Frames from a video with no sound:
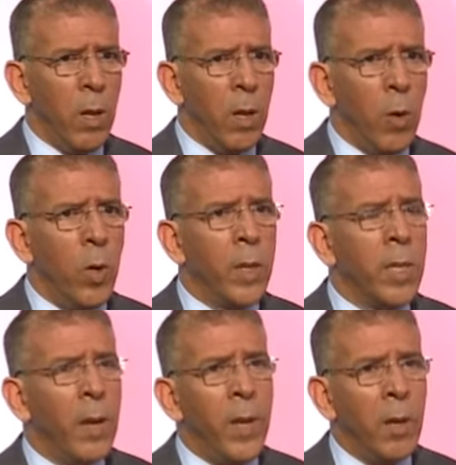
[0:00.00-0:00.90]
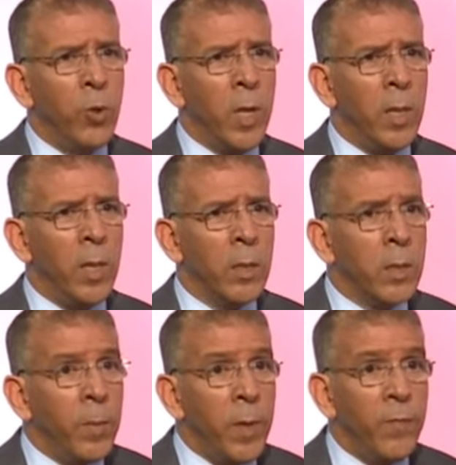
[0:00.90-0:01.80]
إيه نعم. ابناء الشهداء ولا
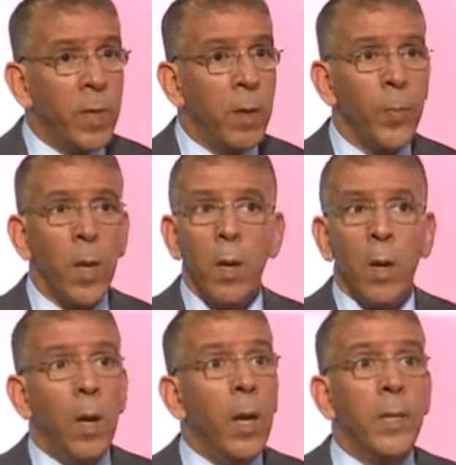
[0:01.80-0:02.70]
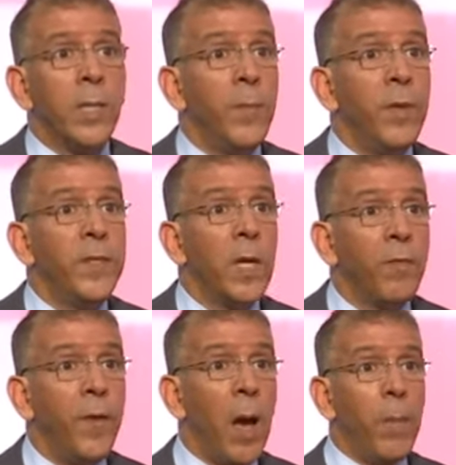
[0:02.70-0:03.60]
ضد ابناء المجاهدين ضد القضيه
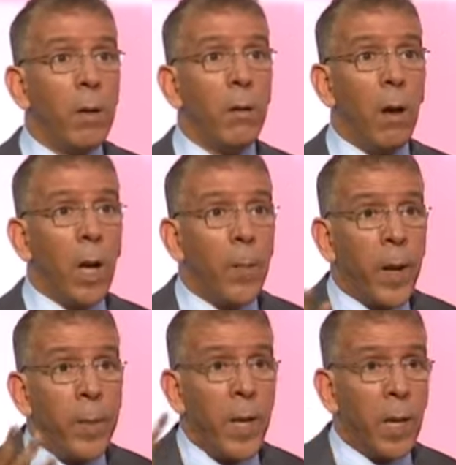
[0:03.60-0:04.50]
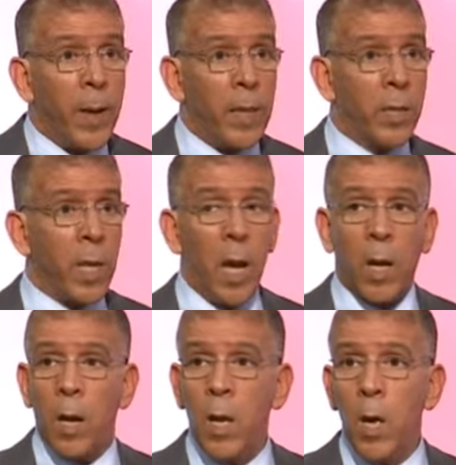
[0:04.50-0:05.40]
الصحراويه ايه تصيب نفسك نعم. في امر
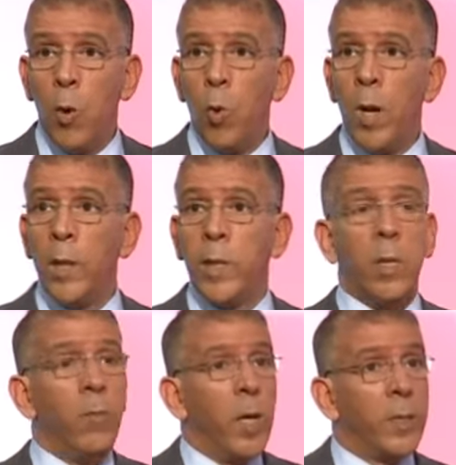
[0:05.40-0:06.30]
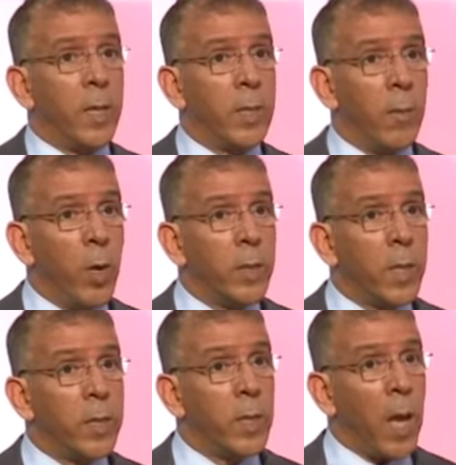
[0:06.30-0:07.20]
اكبر منك ما عندكش علاقه ولا
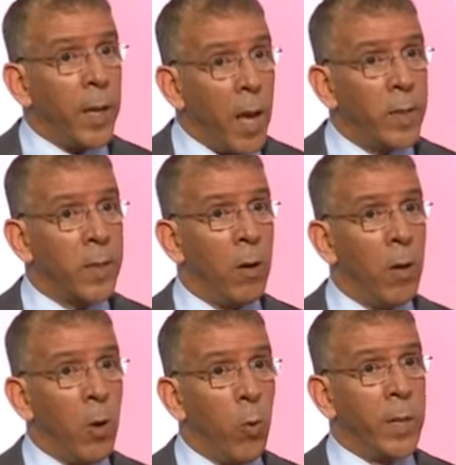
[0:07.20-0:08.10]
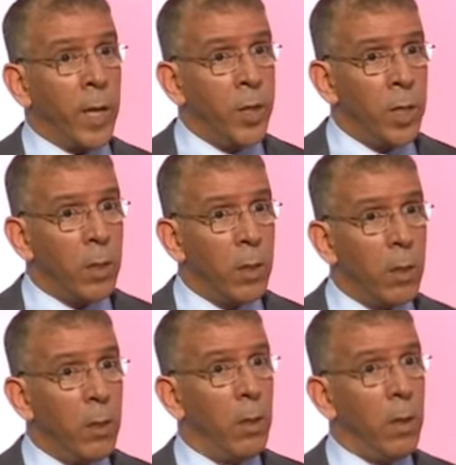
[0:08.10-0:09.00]
ضد مؤسسه مؤسسه تاع رئاسه ولا
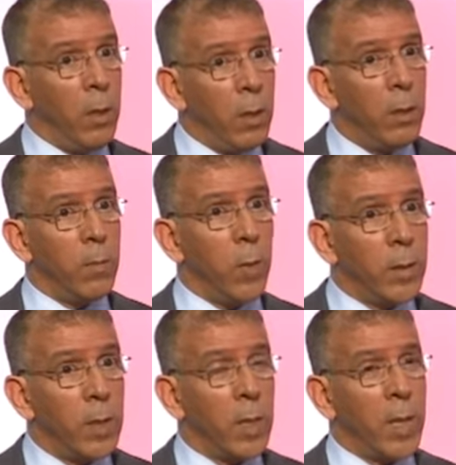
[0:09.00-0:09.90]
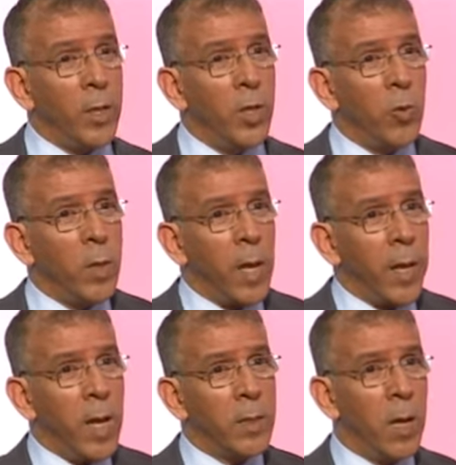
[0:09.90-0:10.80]
نعم. تاع جيش ايه
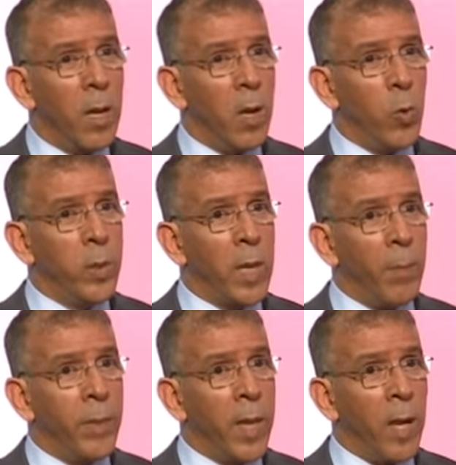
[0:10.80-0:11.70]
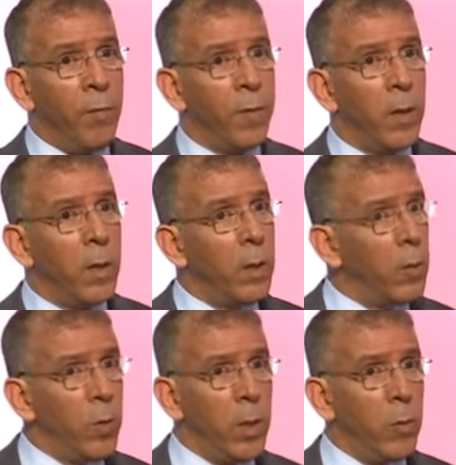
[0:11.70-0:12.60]
بس الجيش ولا رئاسة وانت
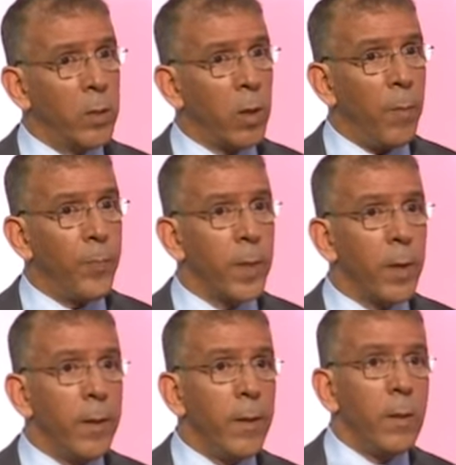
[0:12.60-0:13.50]
عبد ضعيف وين